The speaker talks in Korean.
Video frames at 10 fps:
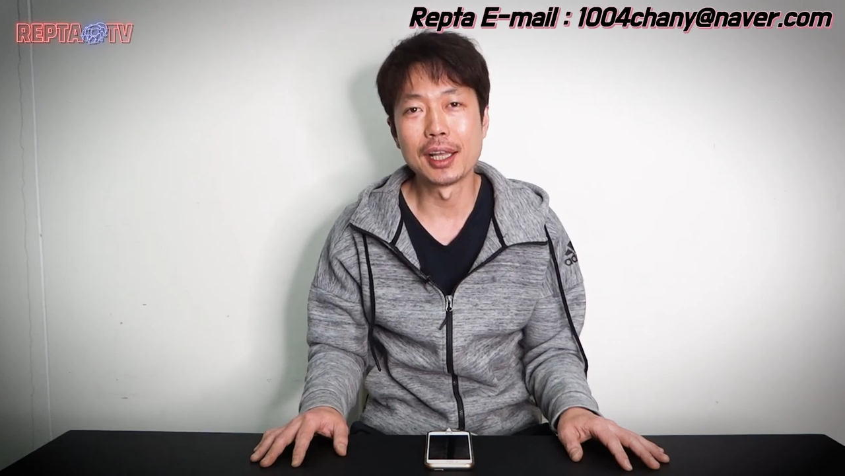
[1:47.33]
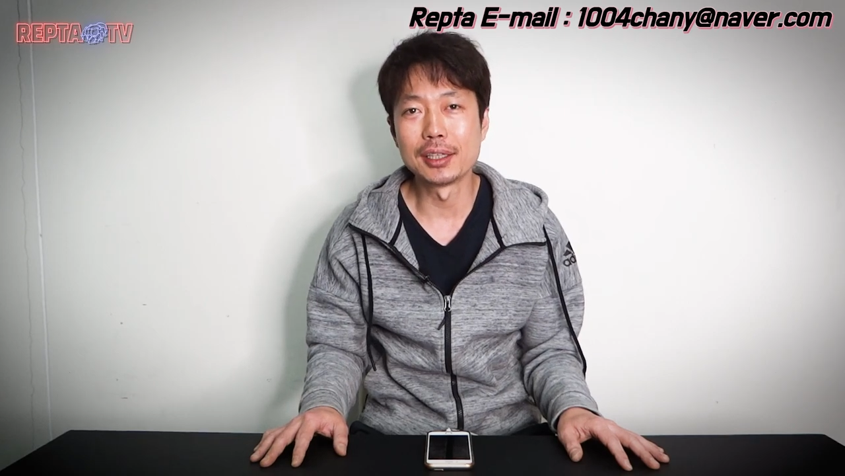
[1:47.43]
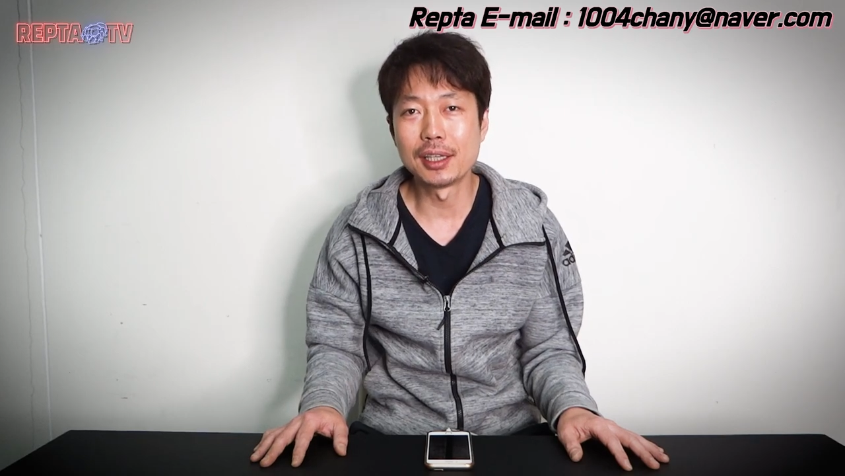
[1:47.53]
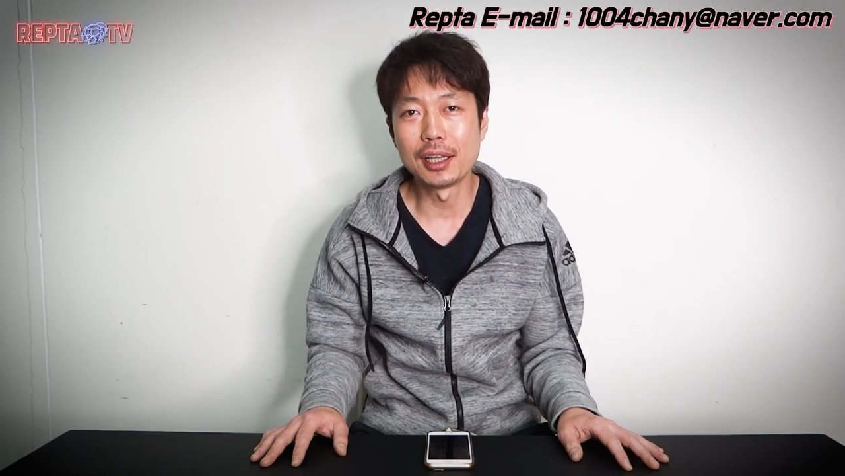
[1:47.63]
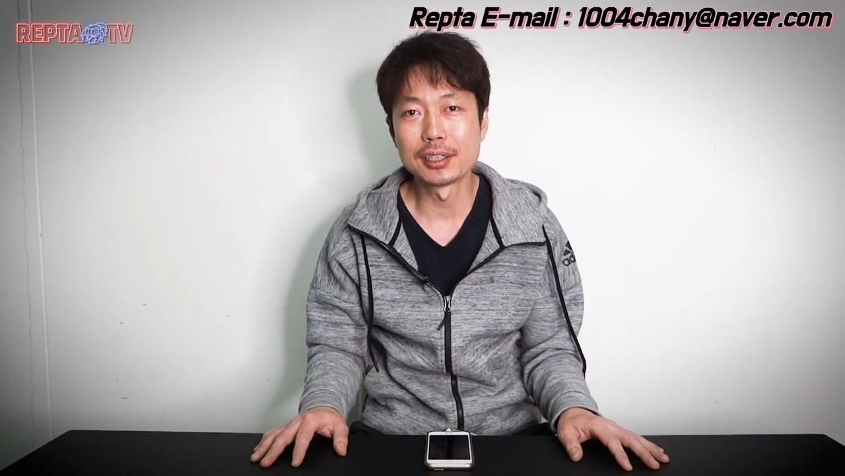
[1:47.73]

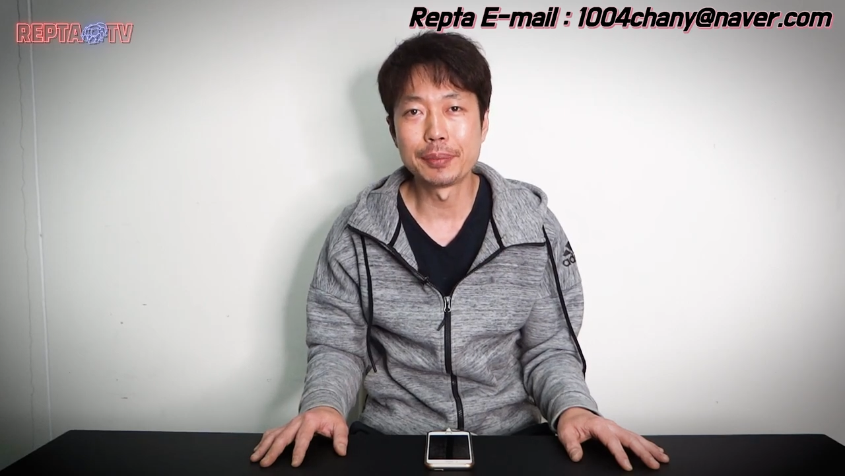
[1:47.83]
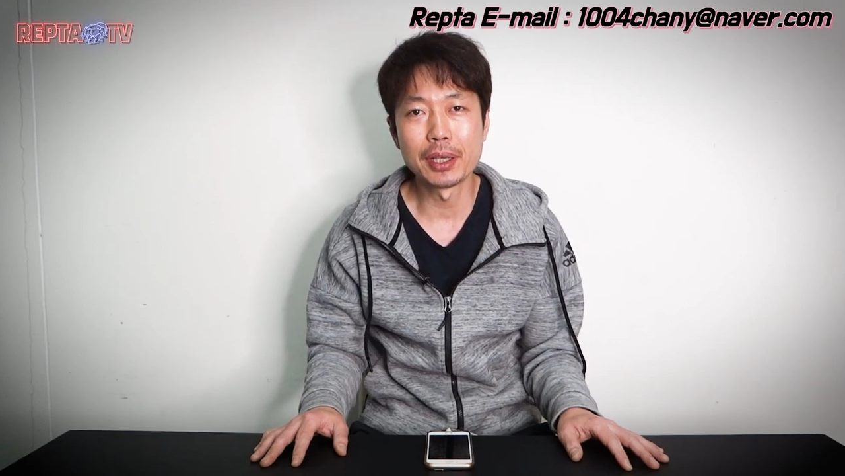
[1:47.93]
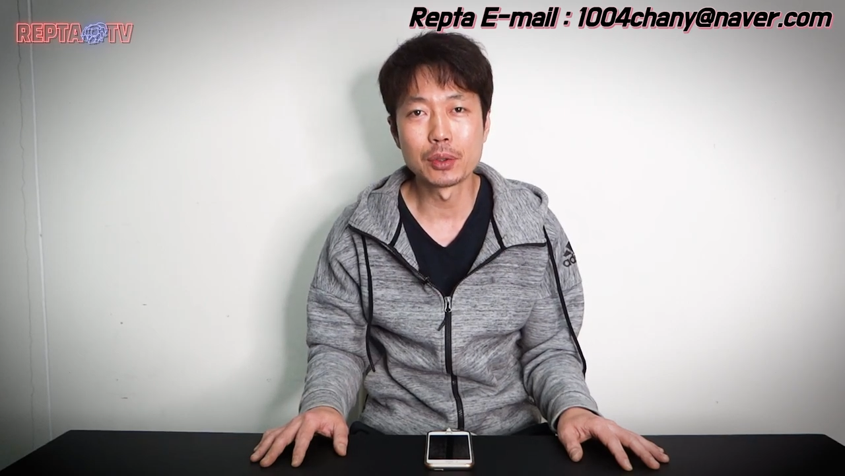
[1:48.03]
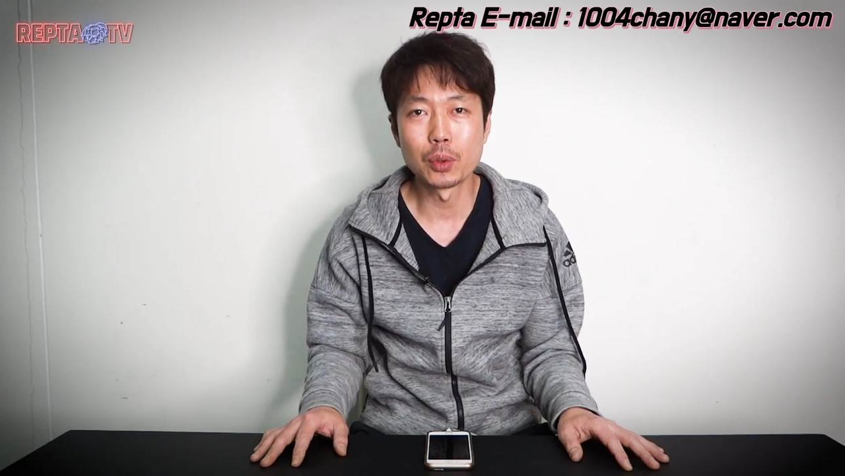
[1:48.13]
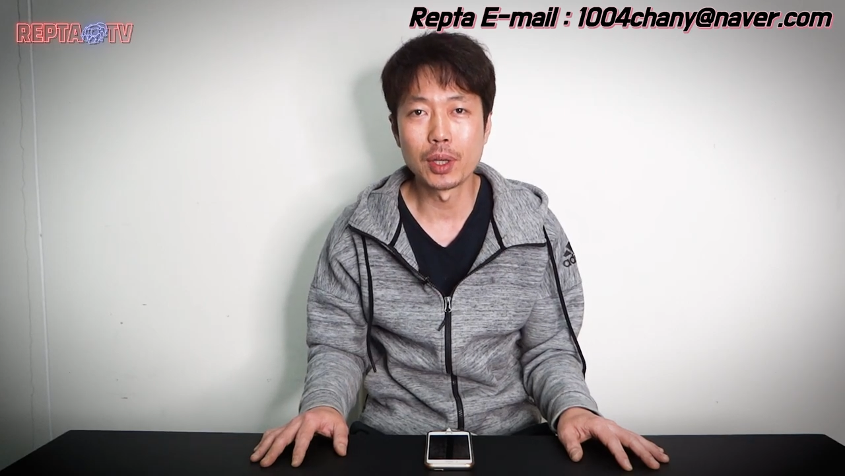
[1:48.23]
안틸레스
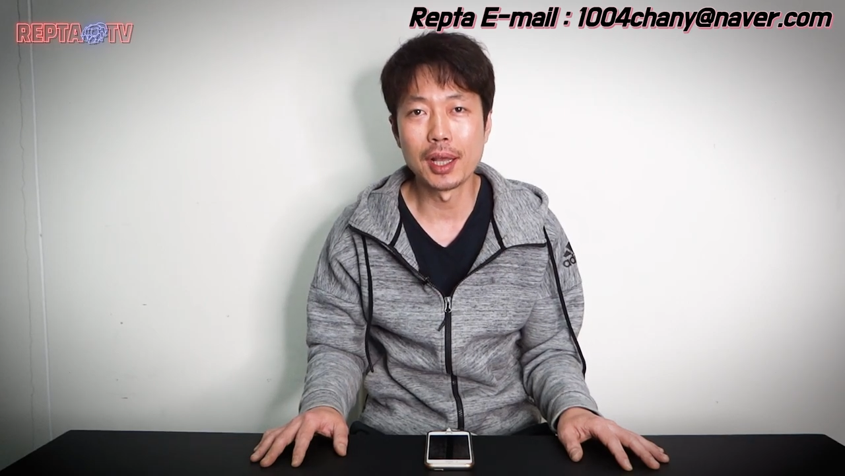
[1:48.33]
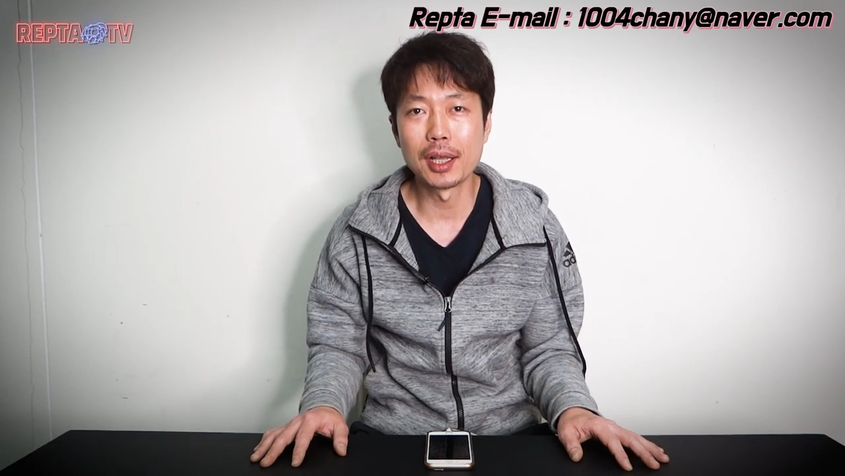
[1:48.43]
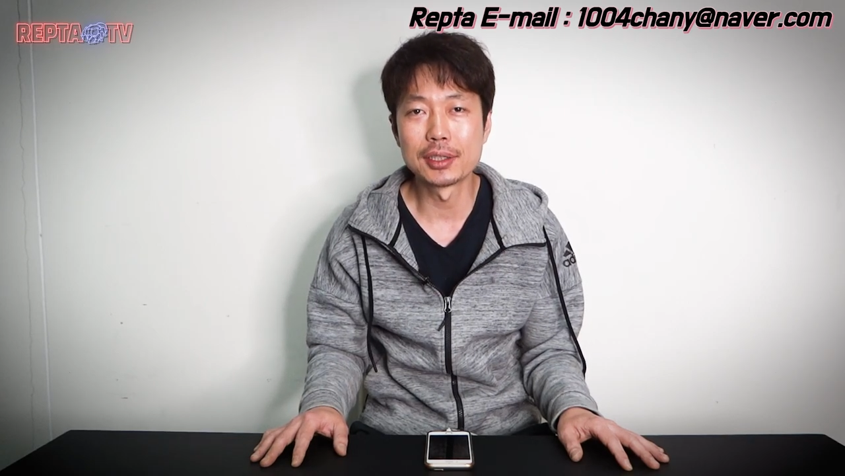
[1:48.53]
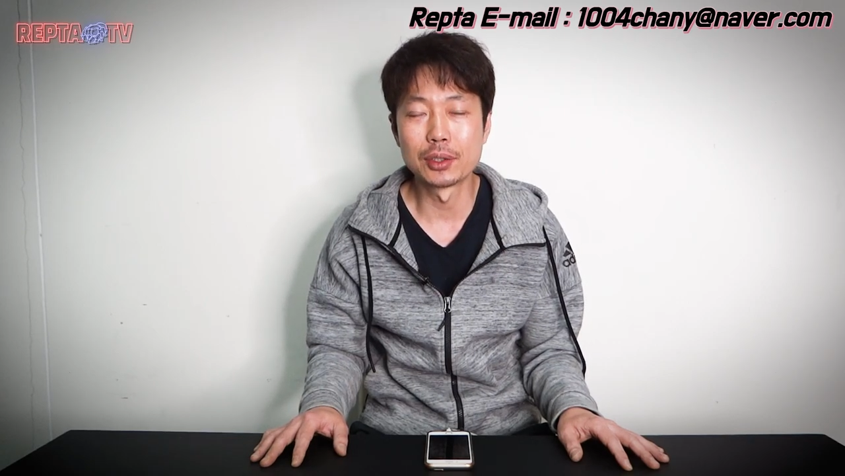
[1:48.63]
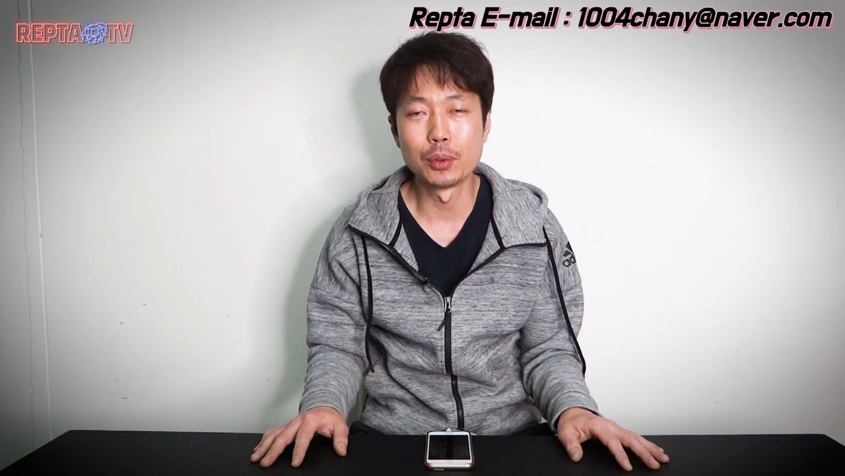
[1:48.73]

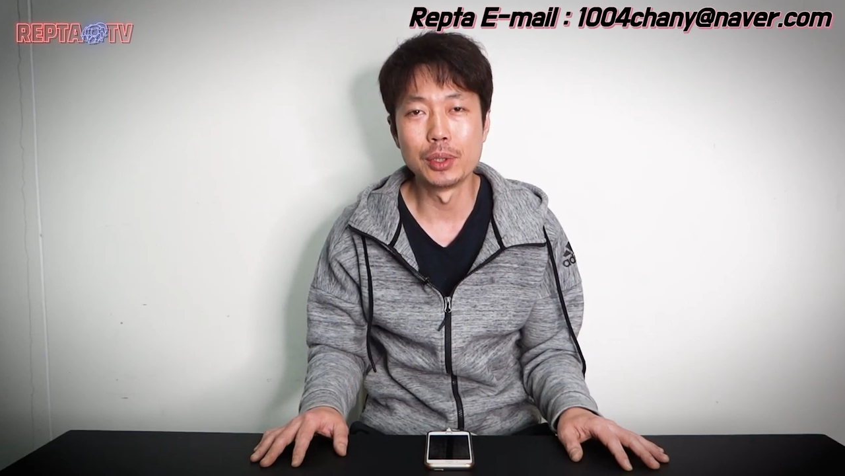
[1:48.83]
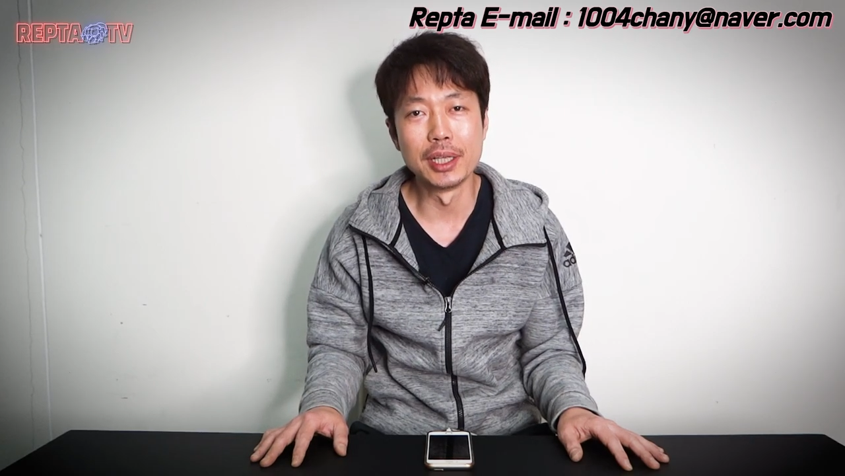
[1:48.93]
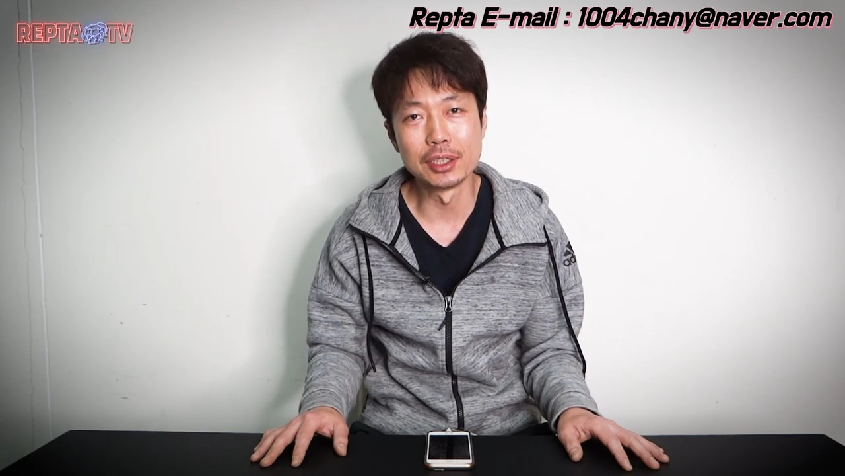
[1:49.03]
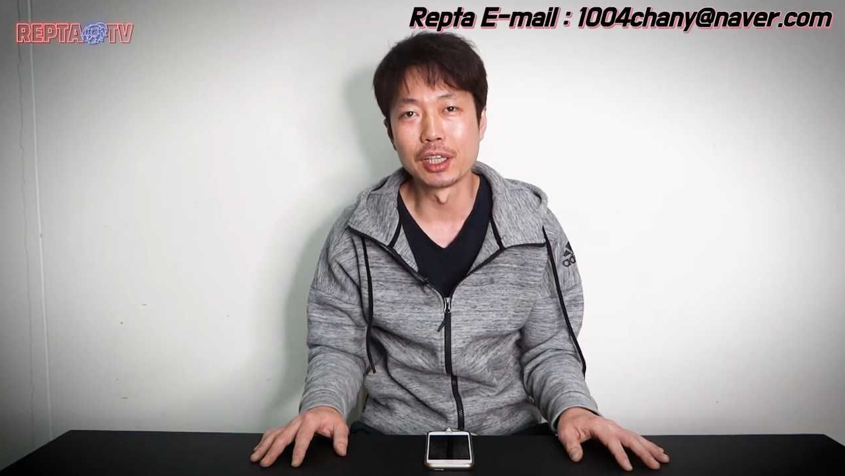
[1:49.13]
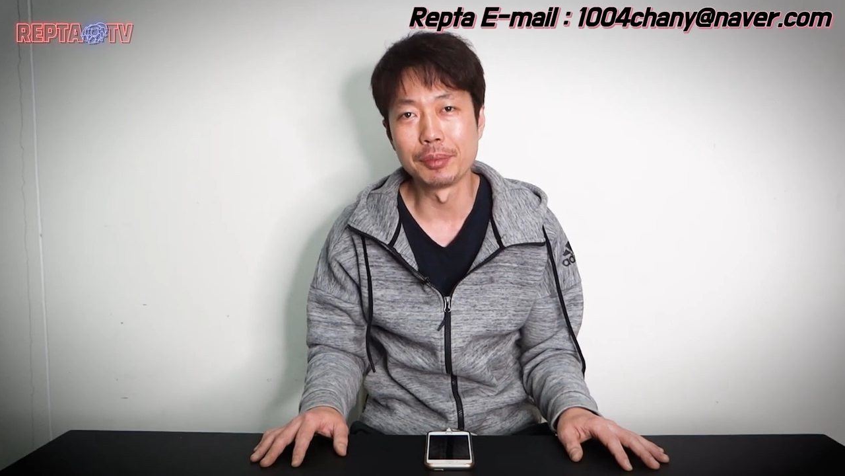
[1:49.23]
핑크토가 들어올
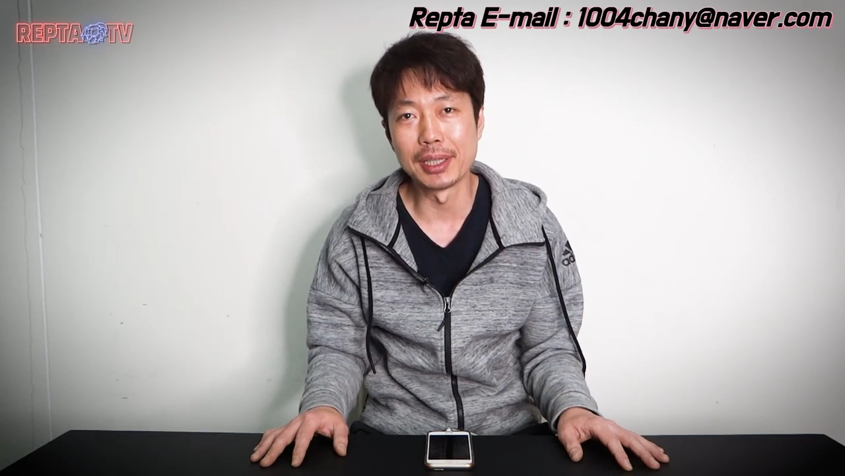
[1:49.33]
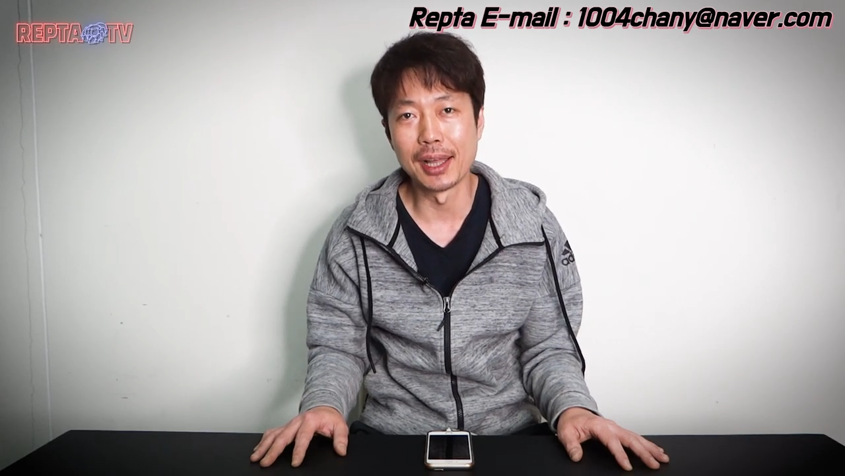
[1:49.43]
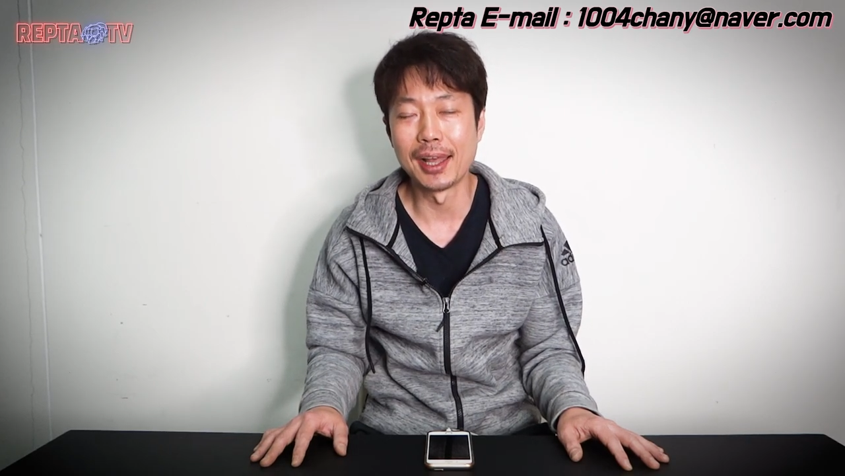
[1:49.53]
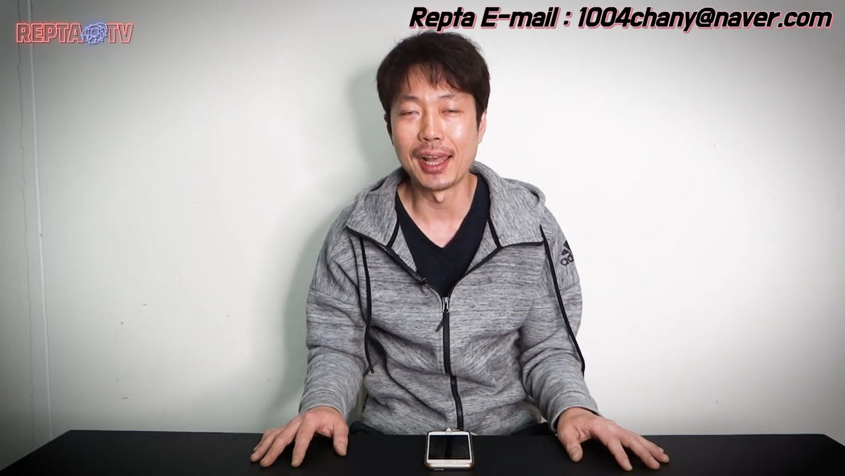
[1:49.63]
예정입니다.